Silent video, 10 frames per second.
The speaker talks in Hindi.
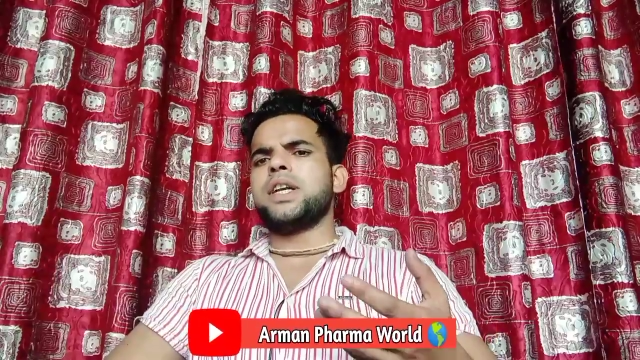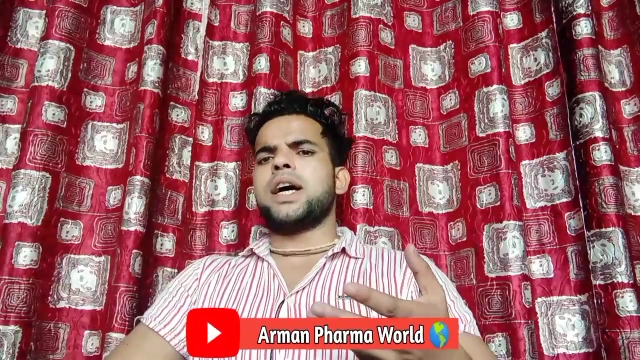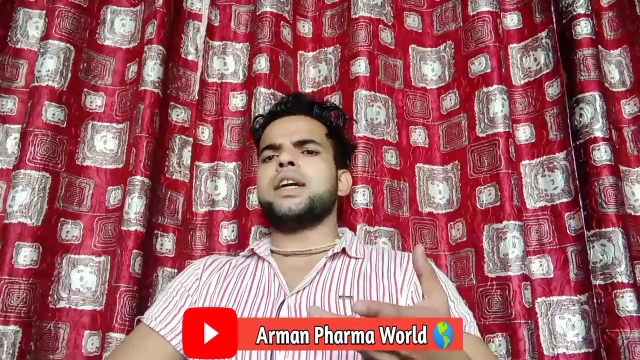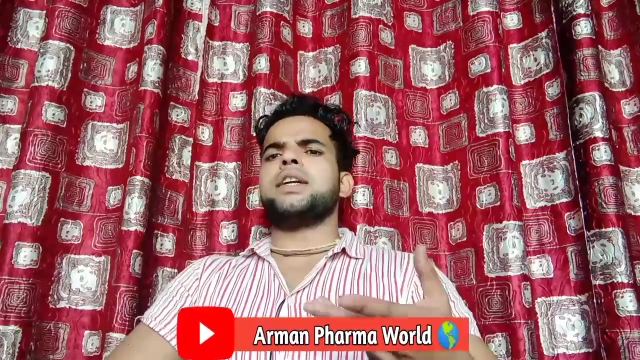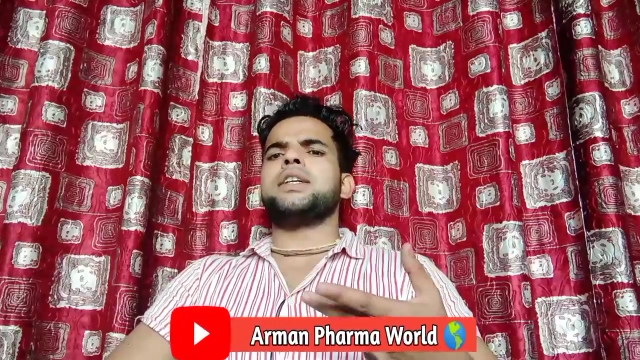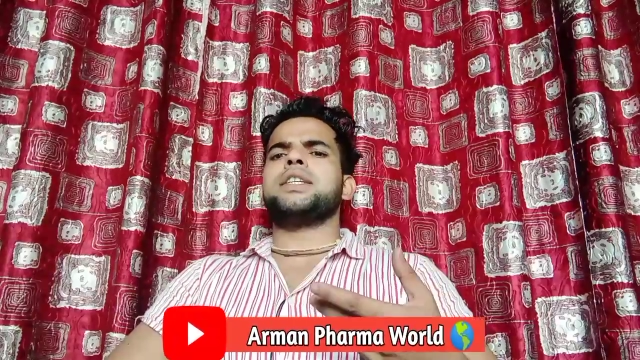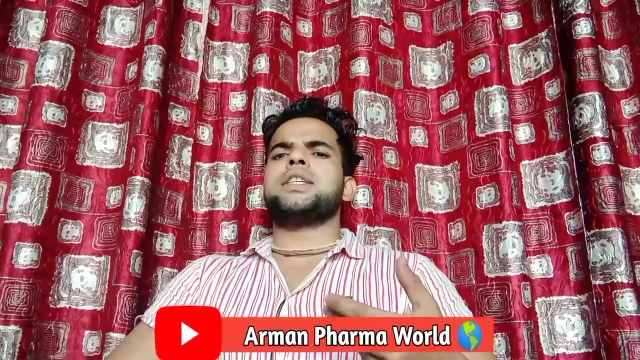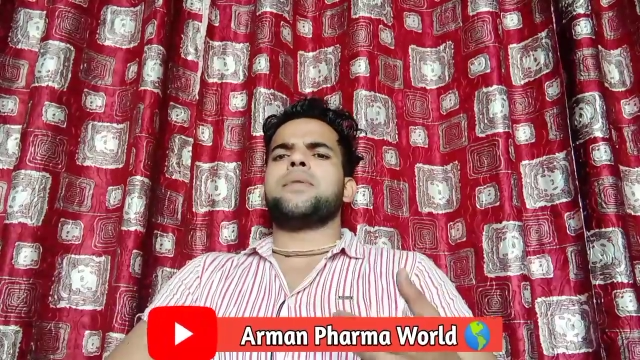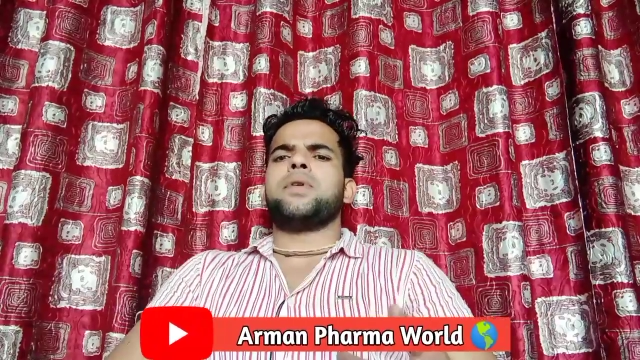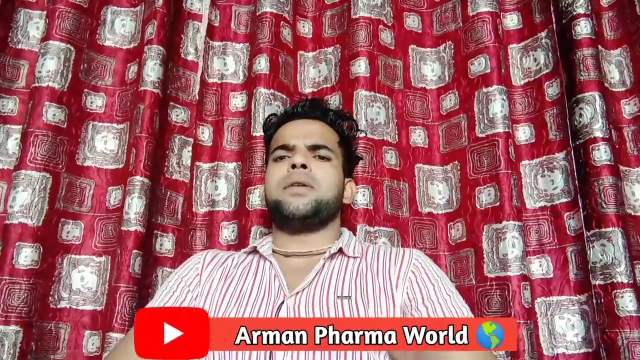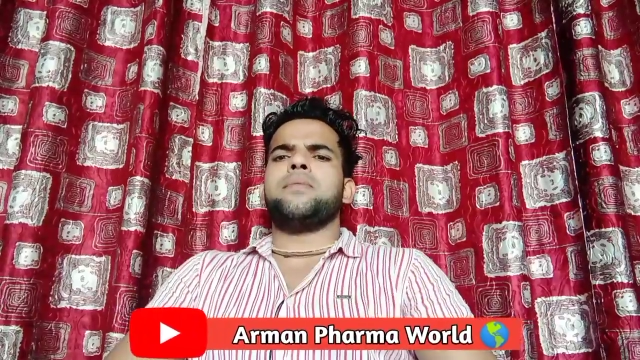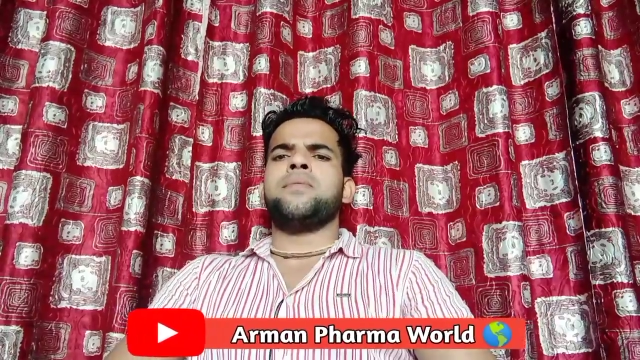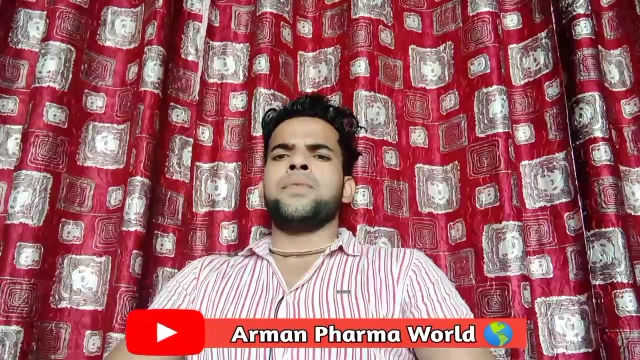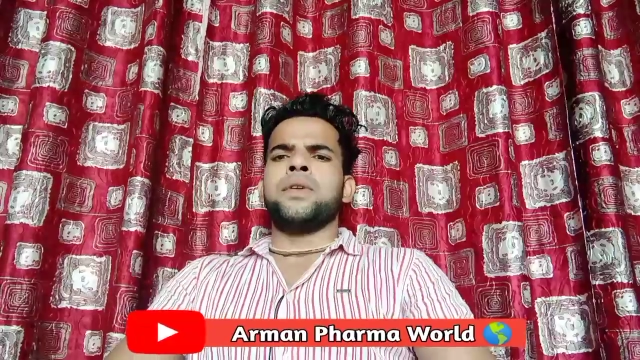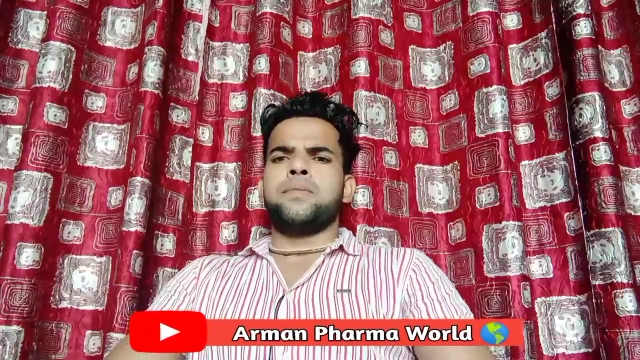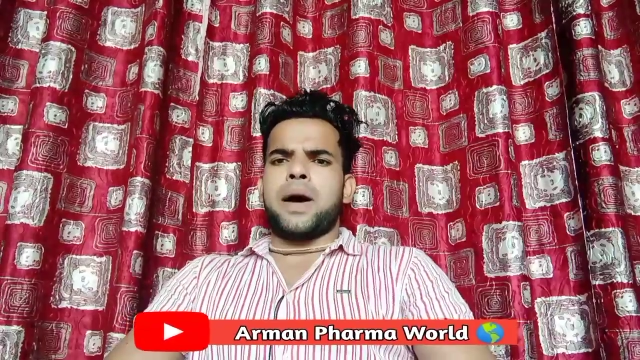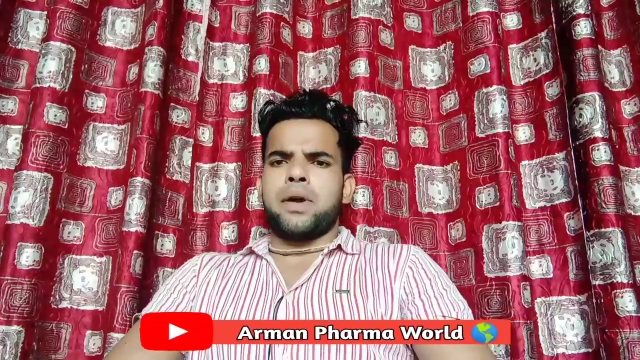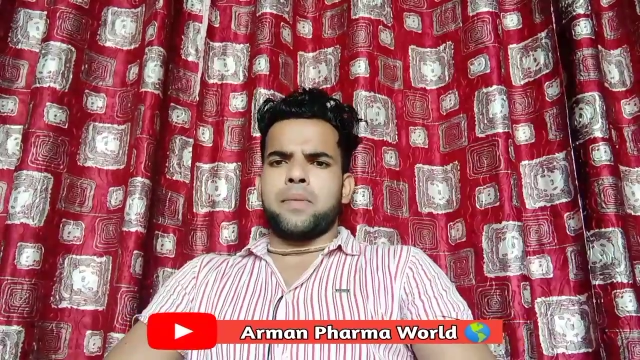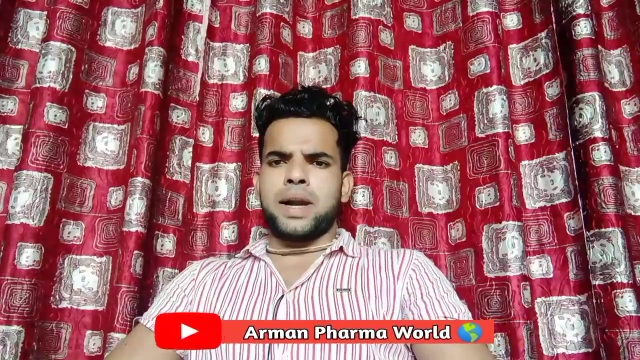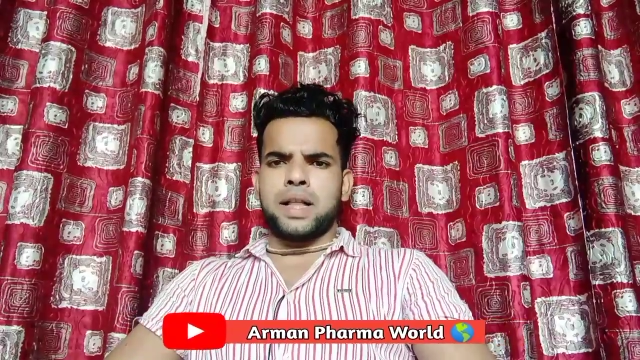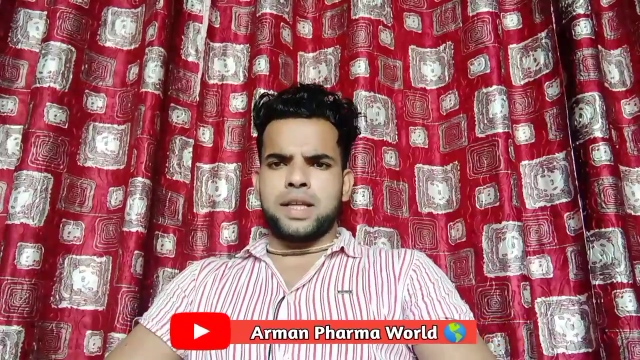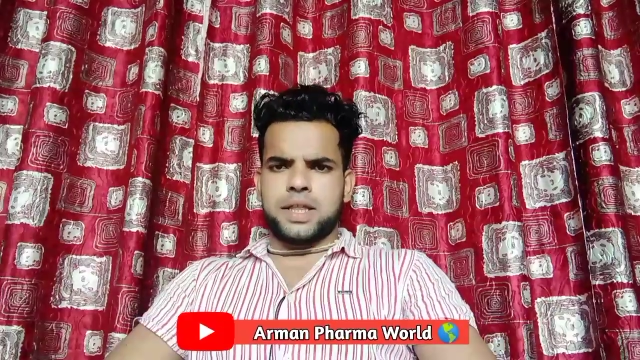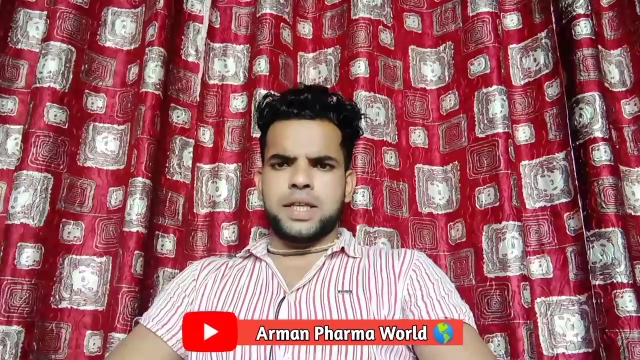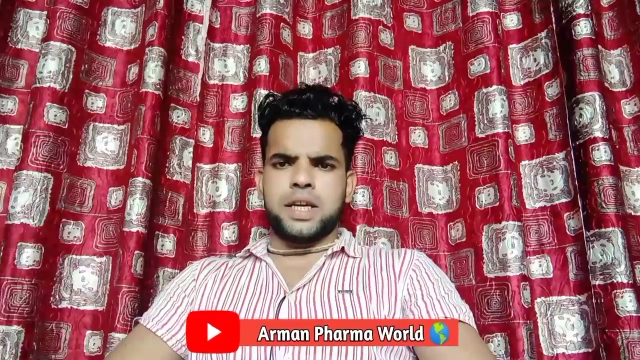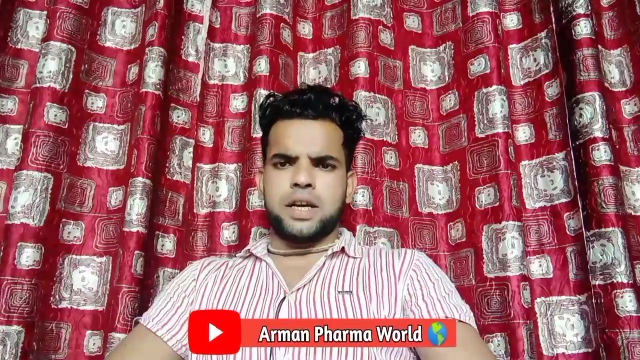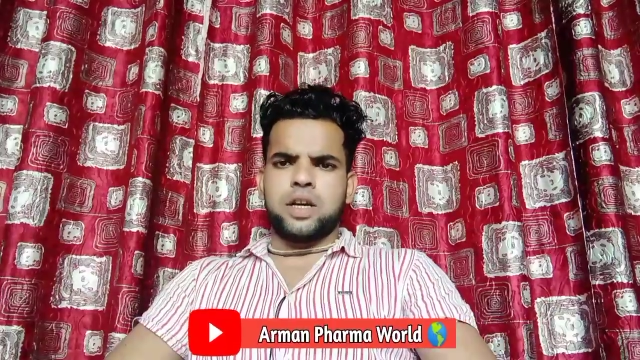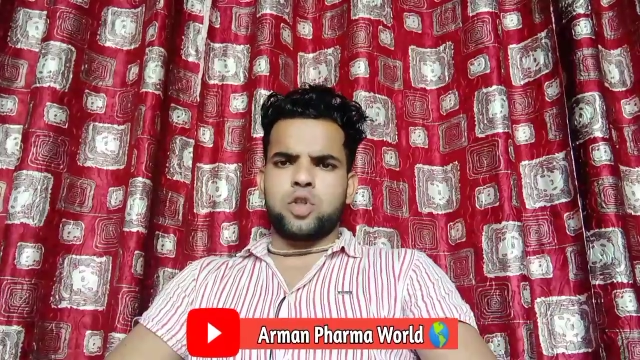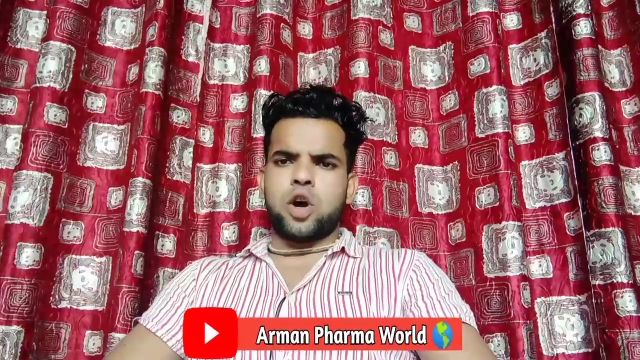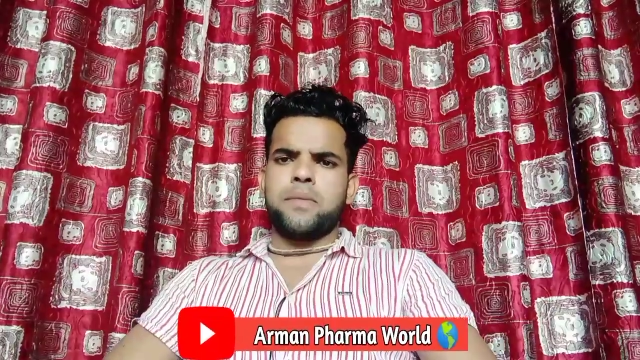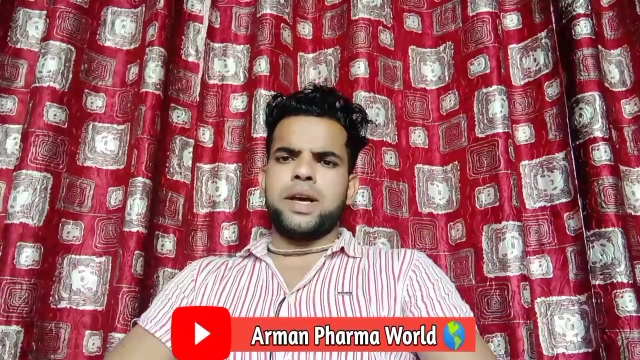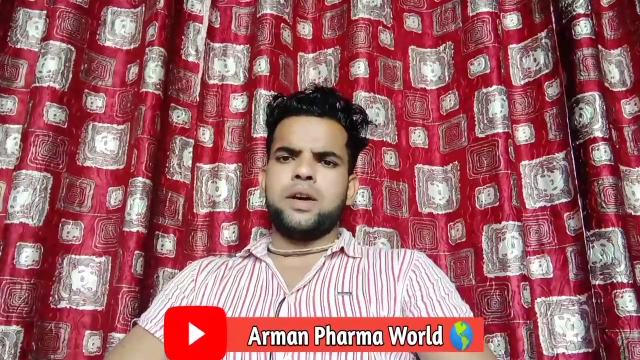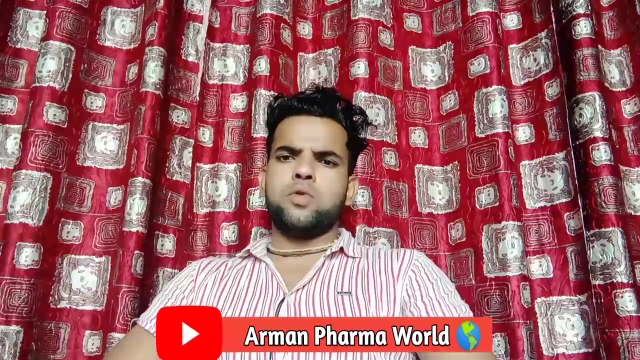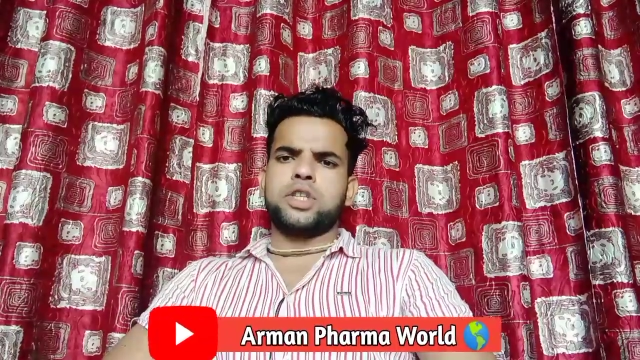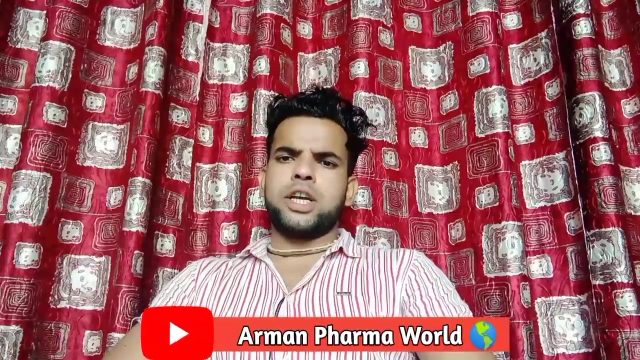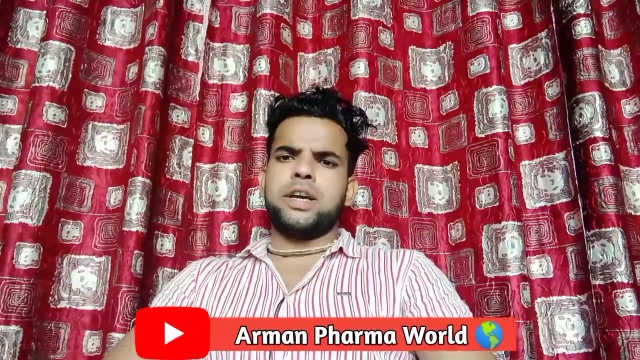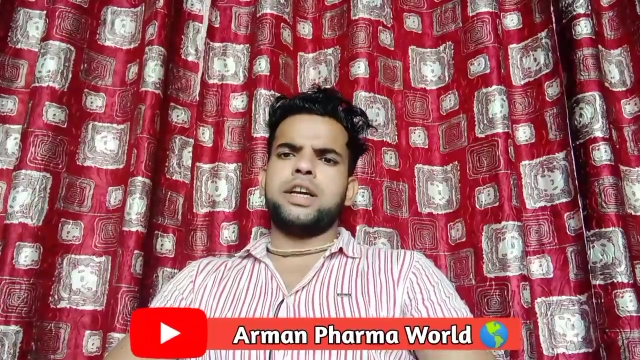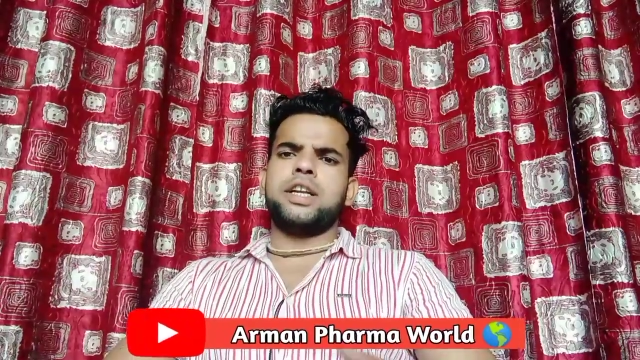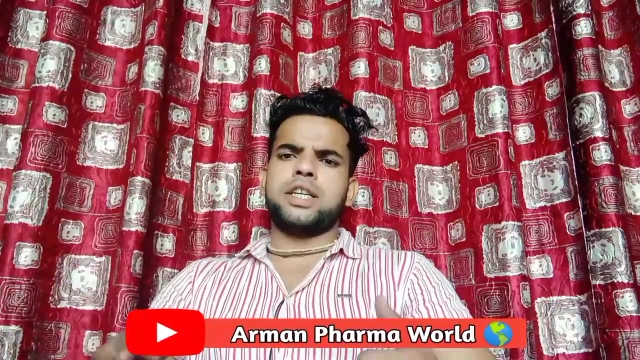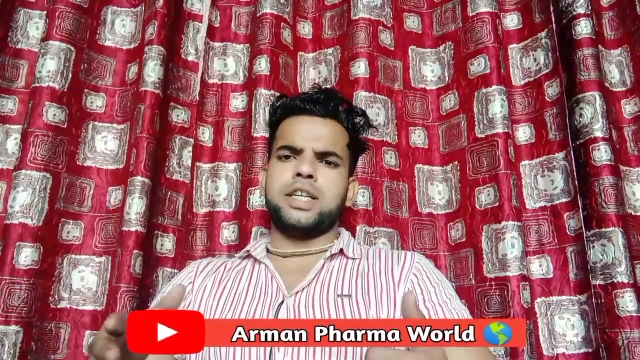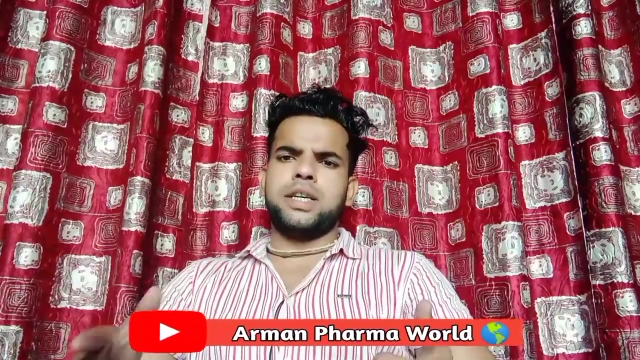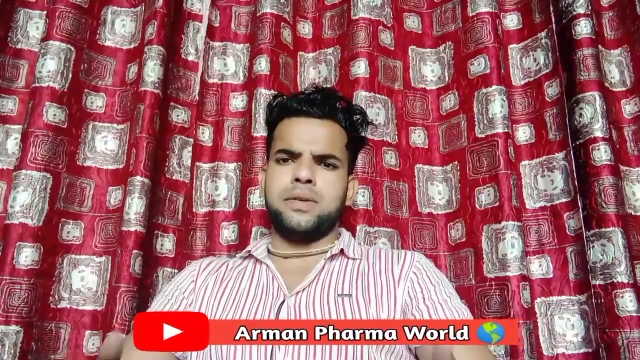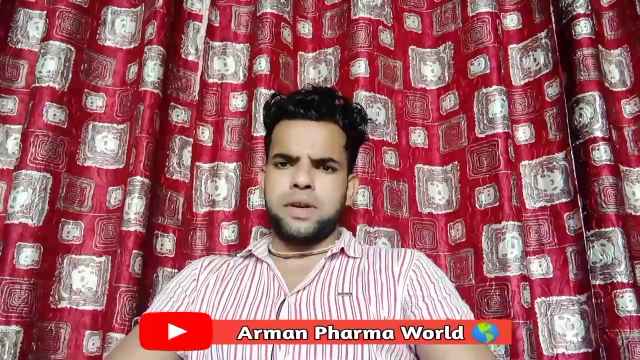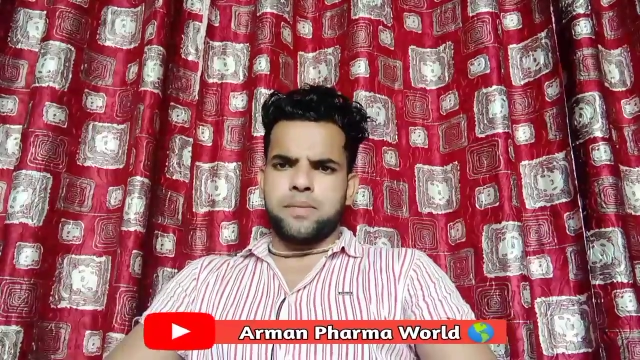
ज़्यादा डिजीज़ अपने पावर बढ़ा देती है तो हमें उसे एनर्जी